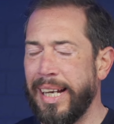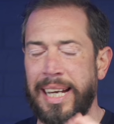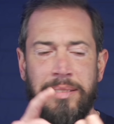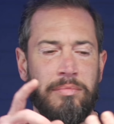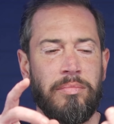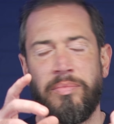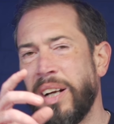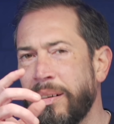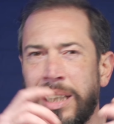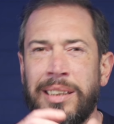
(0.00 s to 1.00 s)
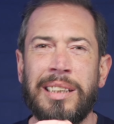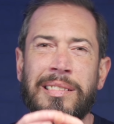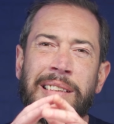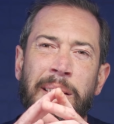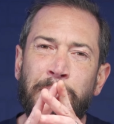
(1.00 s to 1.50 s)
è mm, veramente
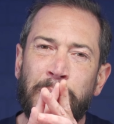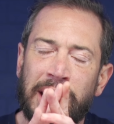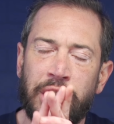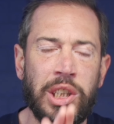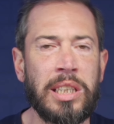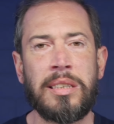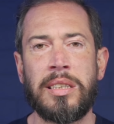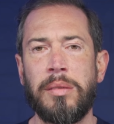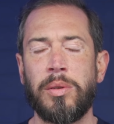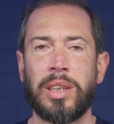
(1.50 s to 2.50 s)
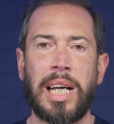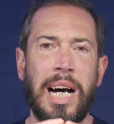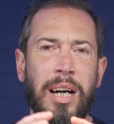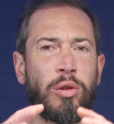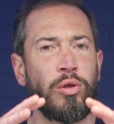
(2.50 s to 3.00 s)
semplicissimo
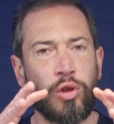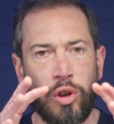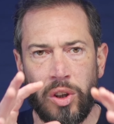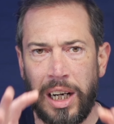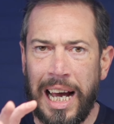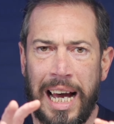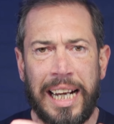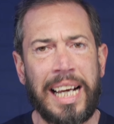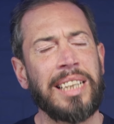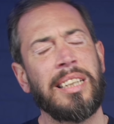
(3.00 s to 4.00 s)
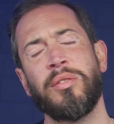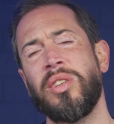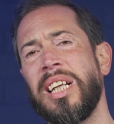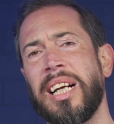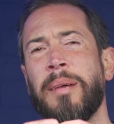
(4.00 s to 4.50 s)
da controllare e devo
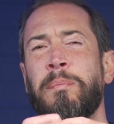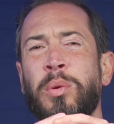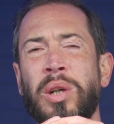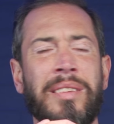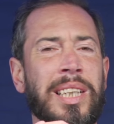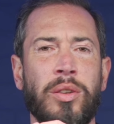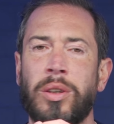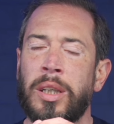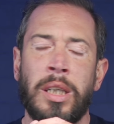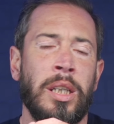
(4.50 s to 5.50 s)
dire che pur avendo